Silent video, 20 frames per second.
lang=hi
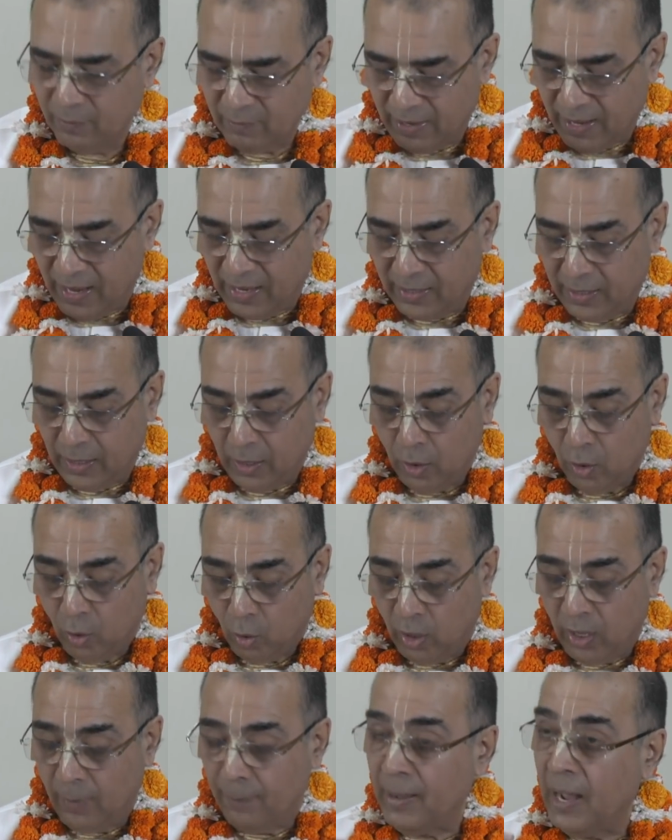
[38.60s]
वैराग्य
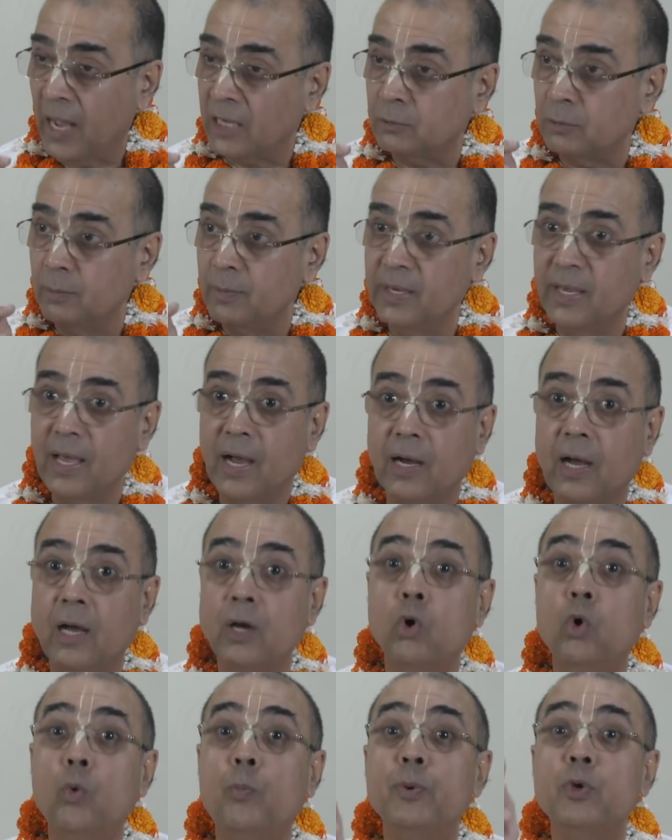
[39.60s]
और अभ्यास में भी क्या
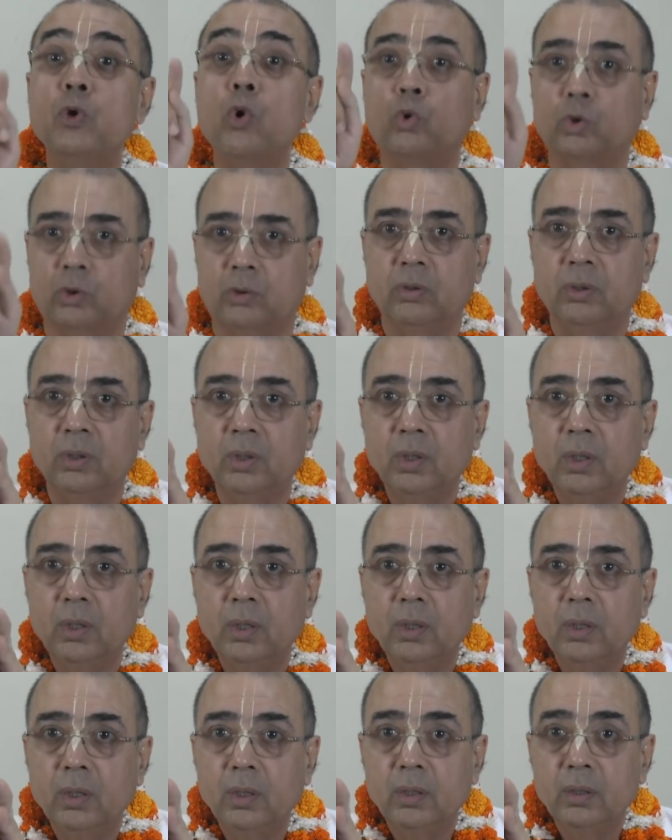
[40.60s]
कहा उपयुक्त
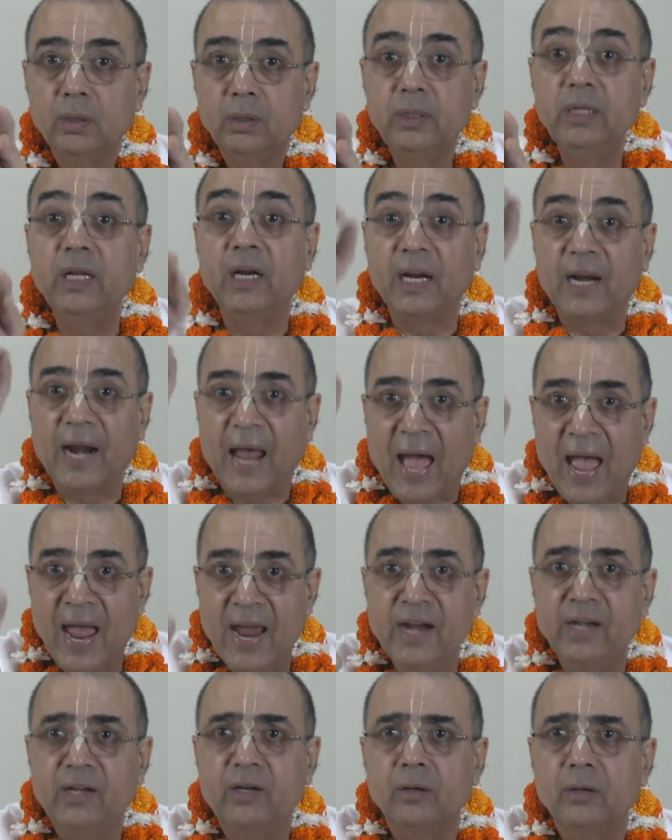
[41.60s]
द
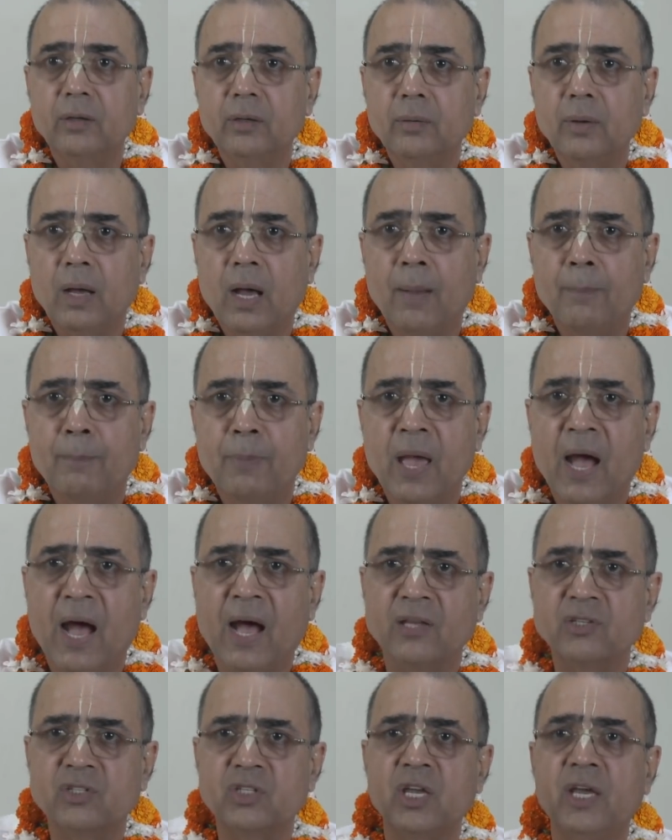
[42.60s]
राइट
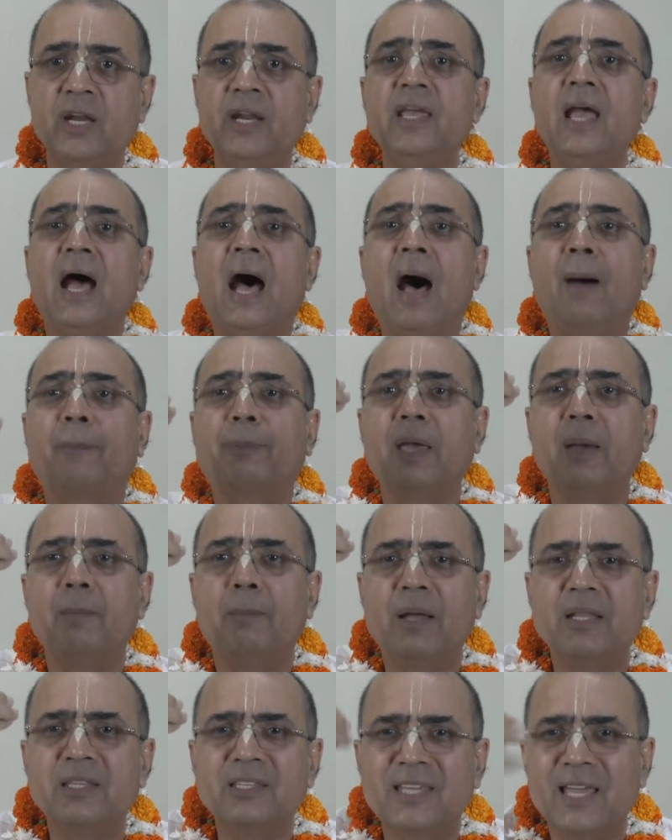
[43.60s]
अभ्यास ये नहीं आपके
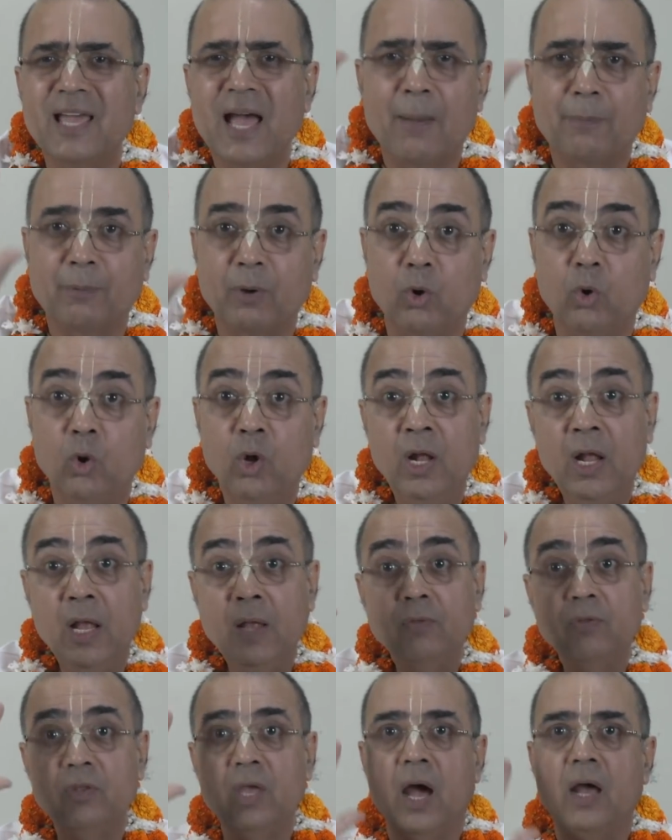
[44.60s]
मन से आप करो
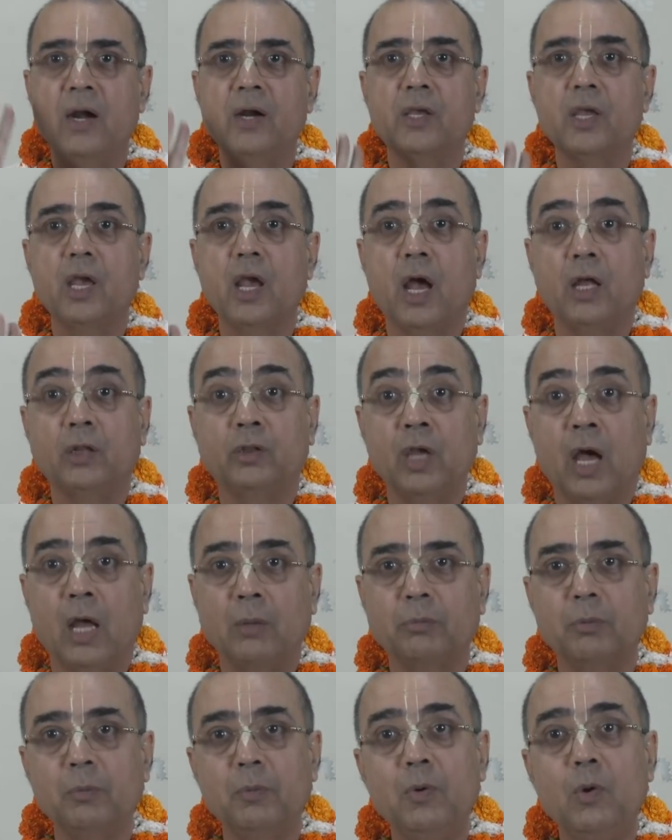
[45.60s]
ध्यान रखिएगा
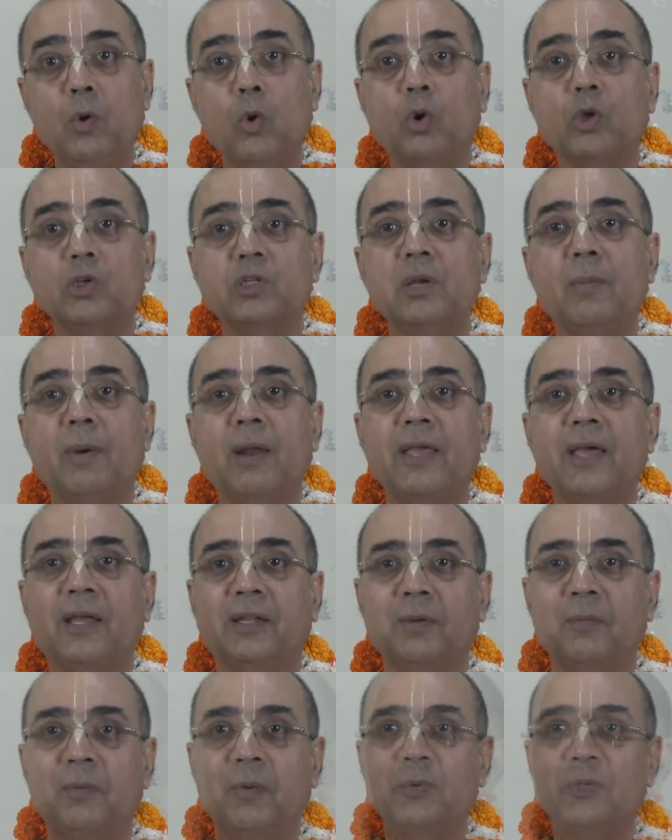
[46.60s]
अध्यात्म में भी लोग किसलिए माने
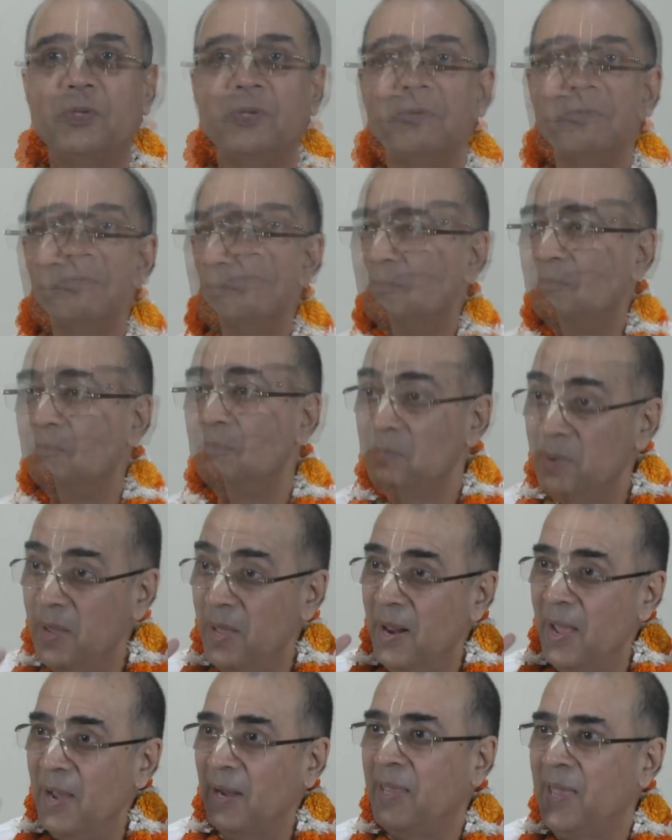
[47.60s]
जाते हैं प्रभु जी
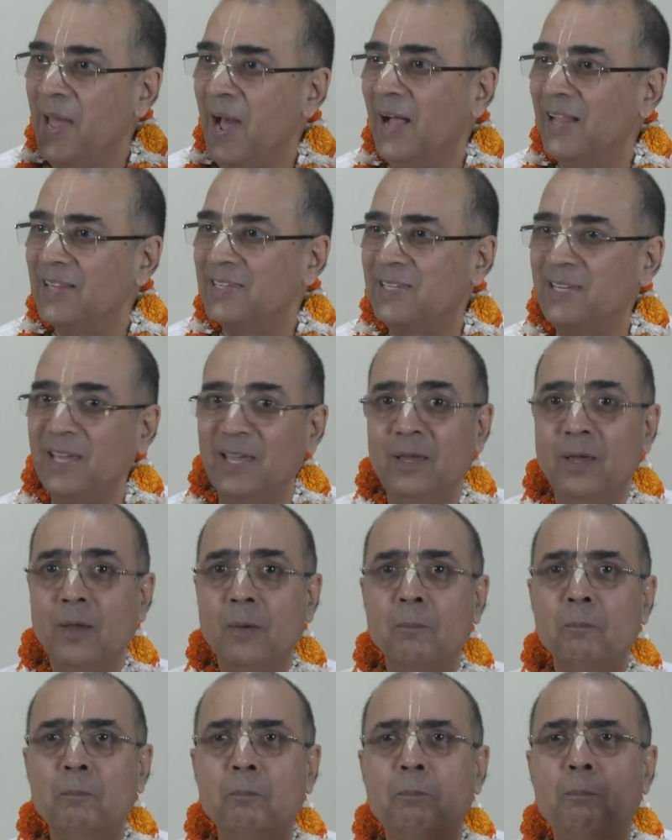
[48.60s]
मेरे ख्याल से
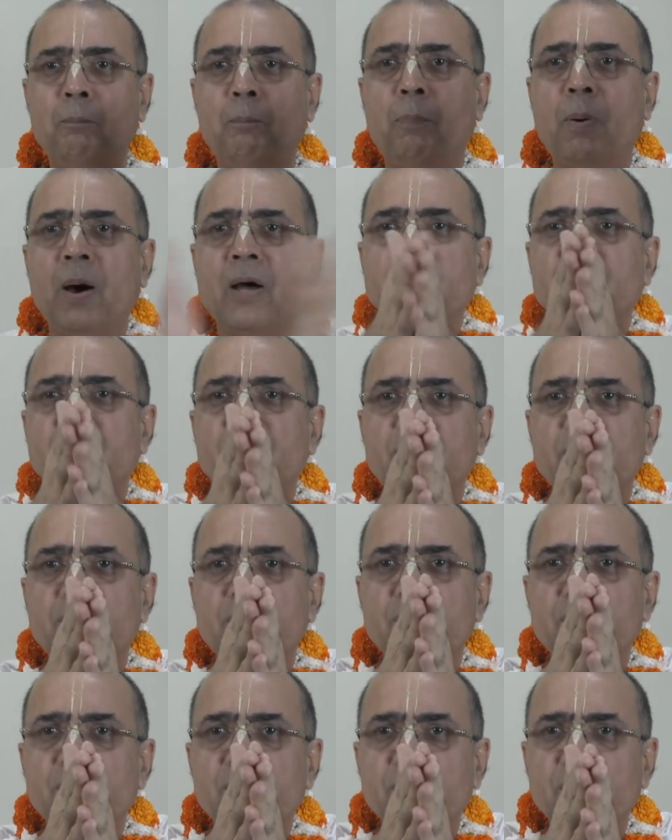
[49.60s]
बस
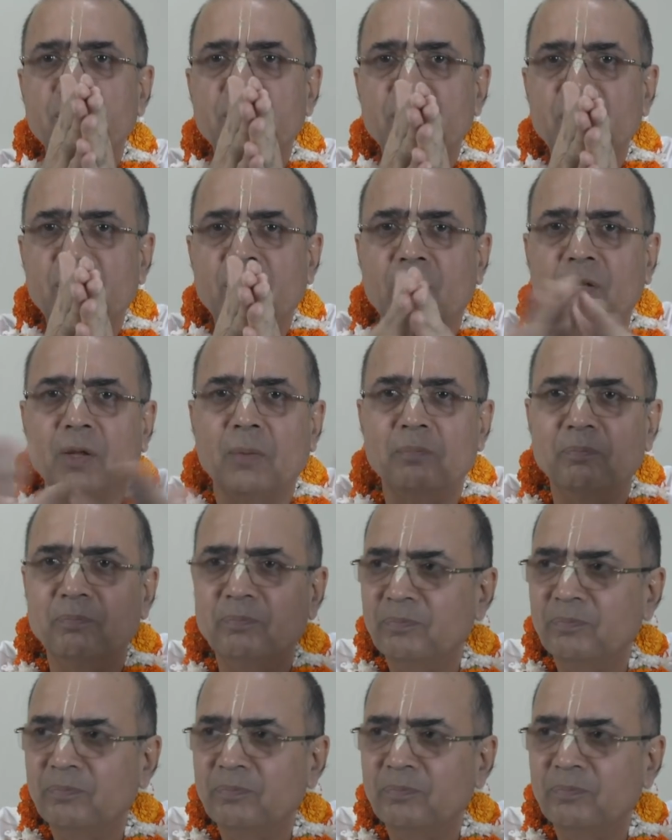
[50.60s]
खत्म